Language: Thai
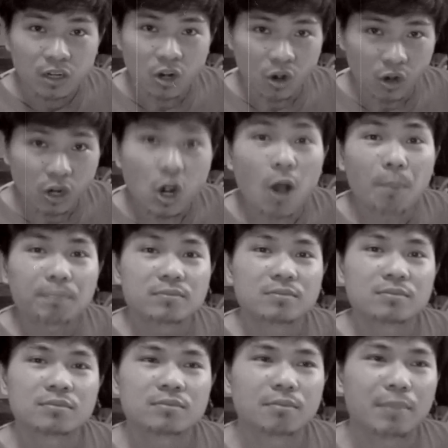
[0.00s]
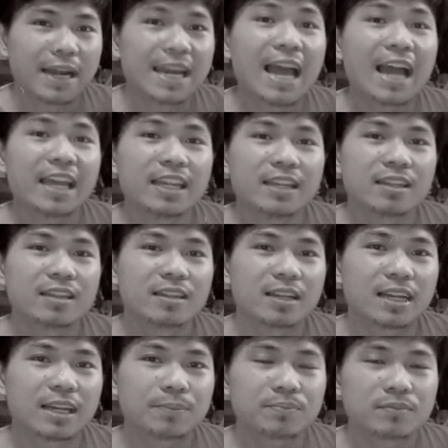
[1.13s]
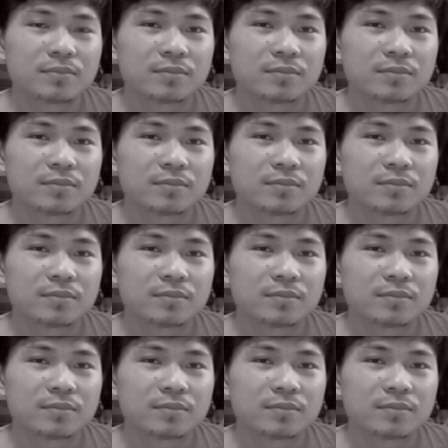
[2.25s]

ของก๊อฟบันไดนะครับ